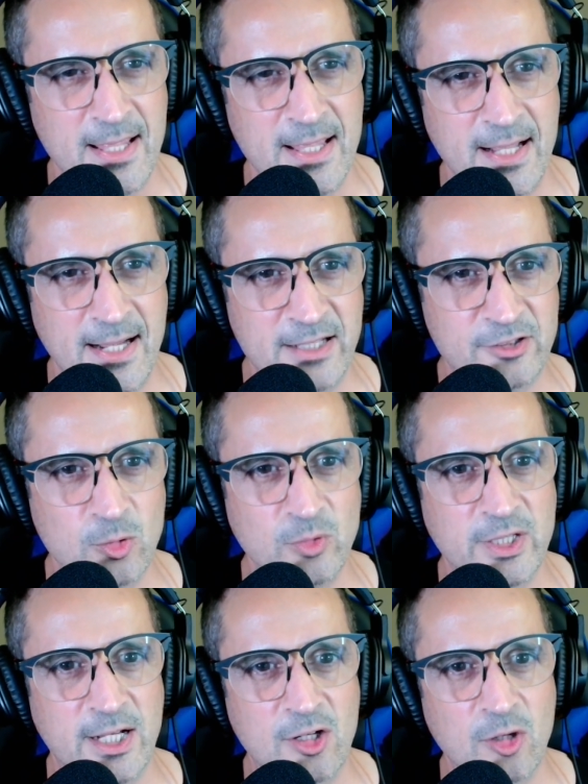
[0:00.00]
La
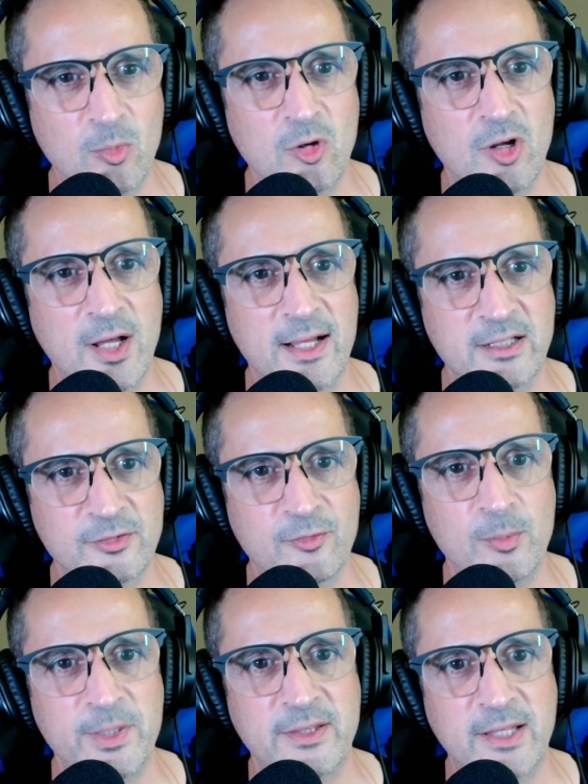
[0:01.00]
segunda, ¿cómo has
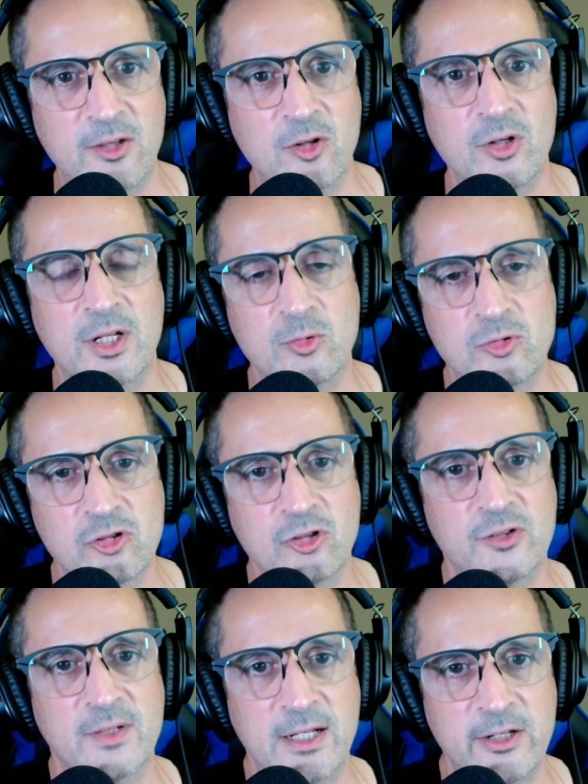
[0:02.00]
fomentado el uso
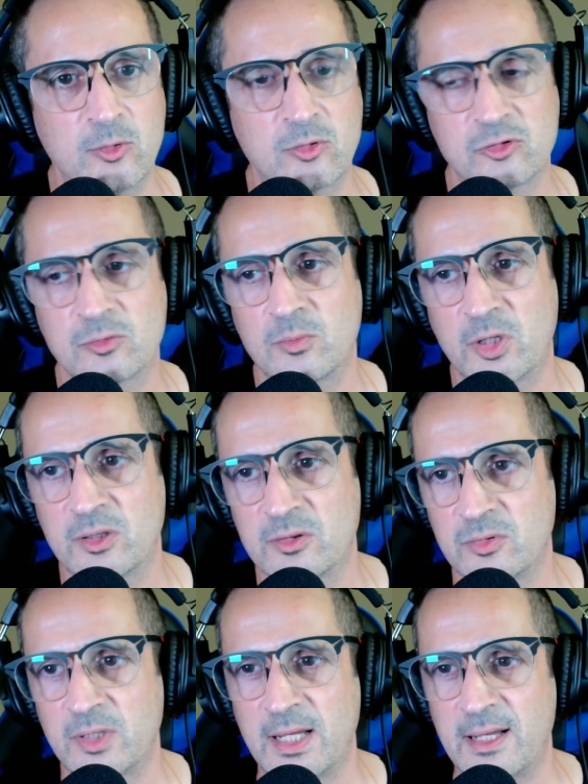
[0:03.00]
de Linux? Bueno, es
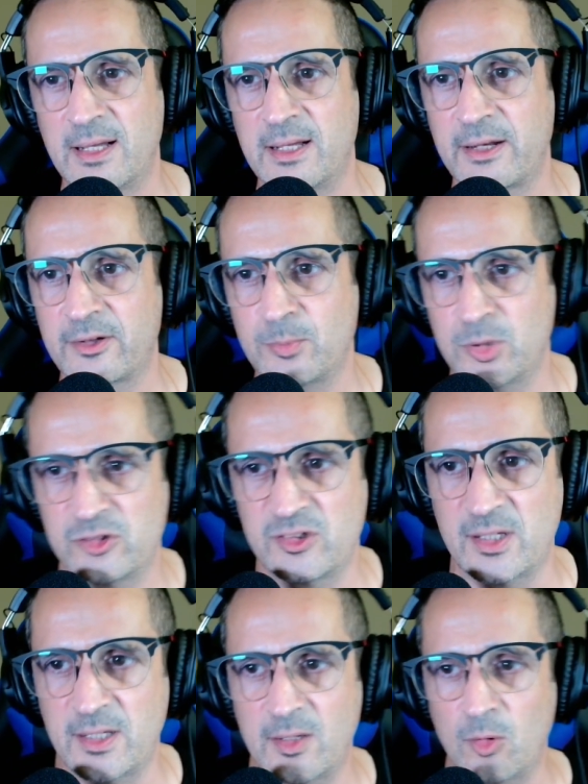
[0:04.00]
una
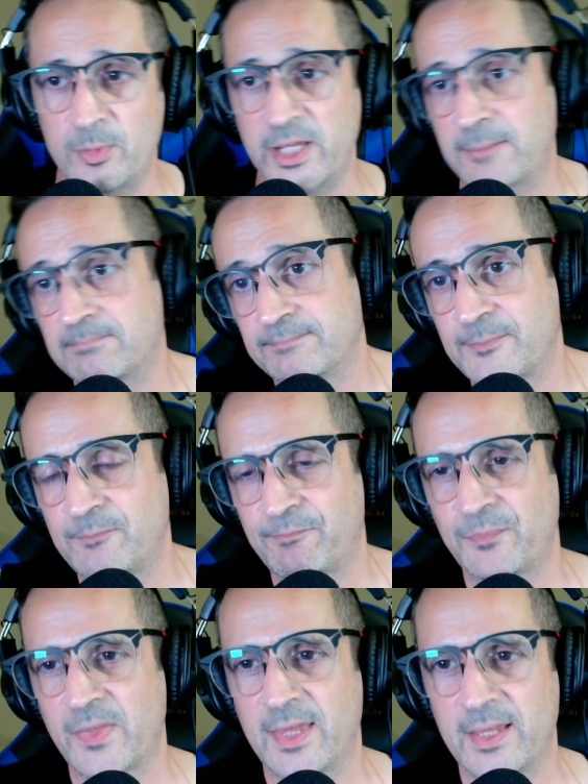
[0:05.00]
respuesta obvia,
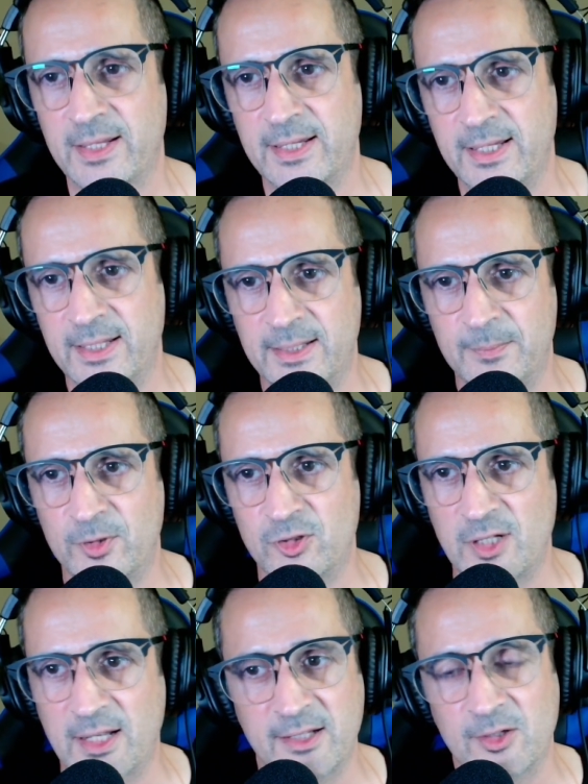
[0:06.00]
que, pero es
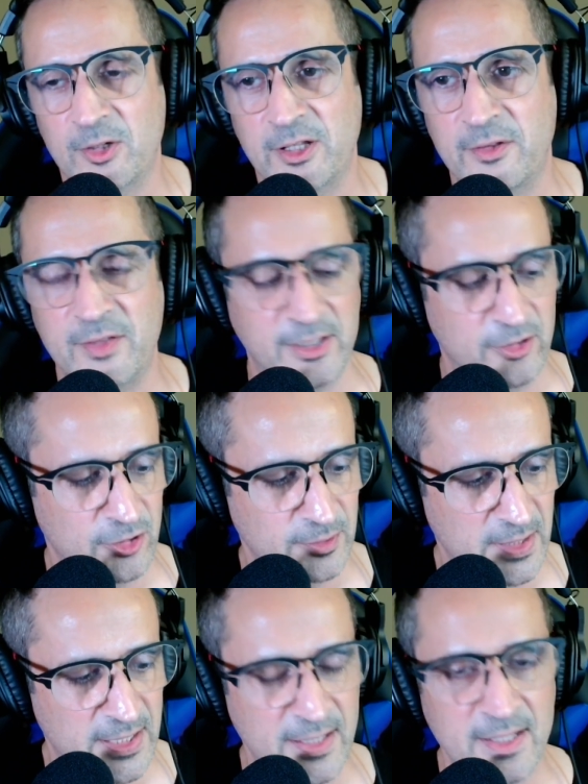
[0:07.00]
la que tengo que decir, ¿no?
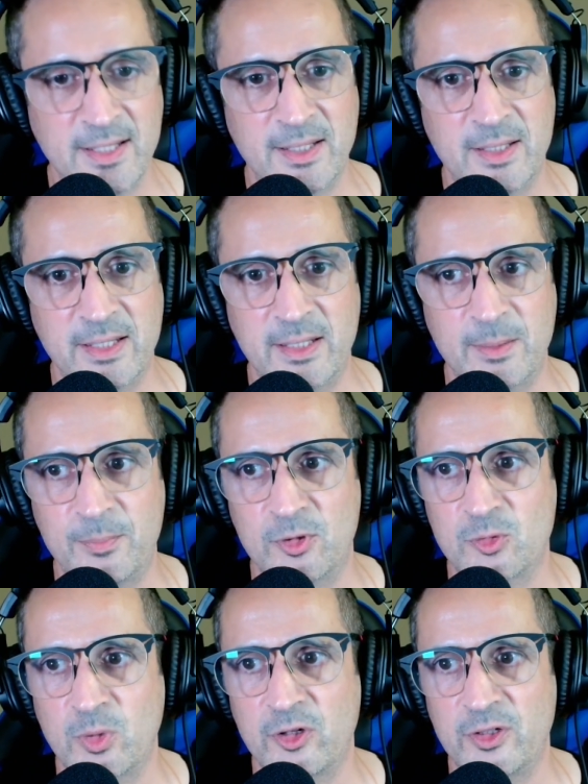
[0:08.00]
Eh, pues
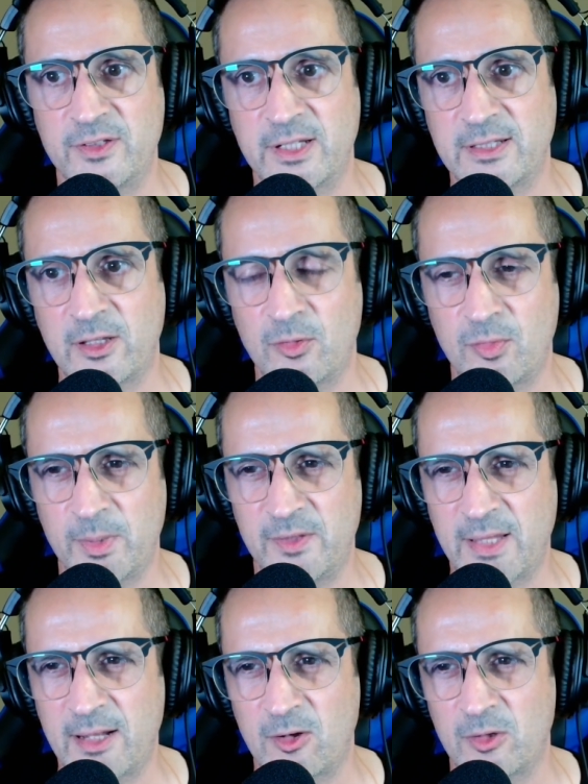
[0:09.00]
bueno, he intentado
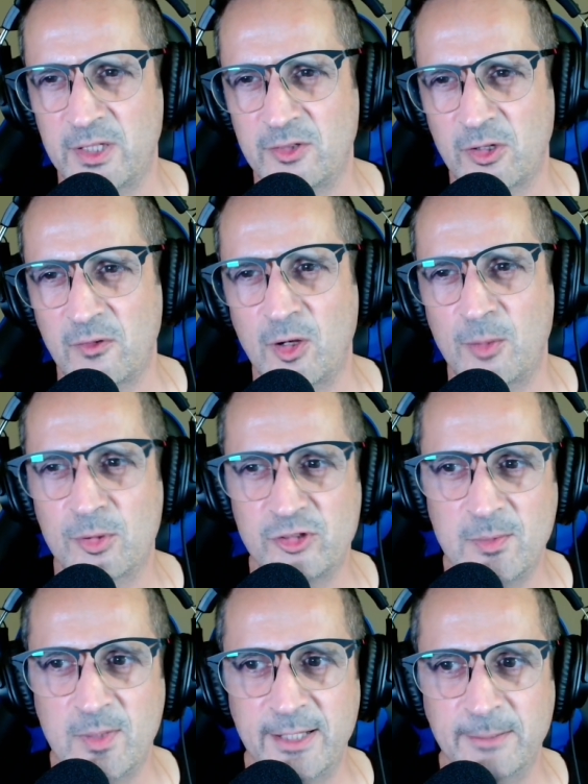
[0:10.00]
fomentarlo dentro de lo
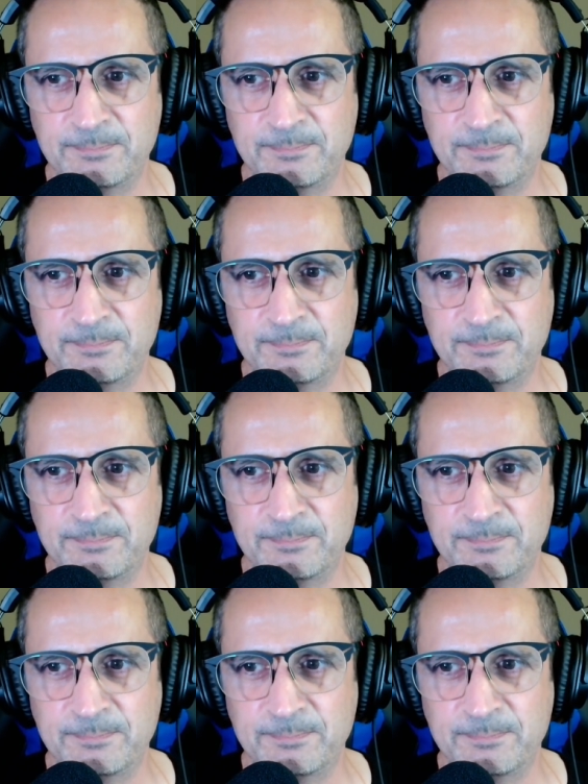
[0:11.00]
posible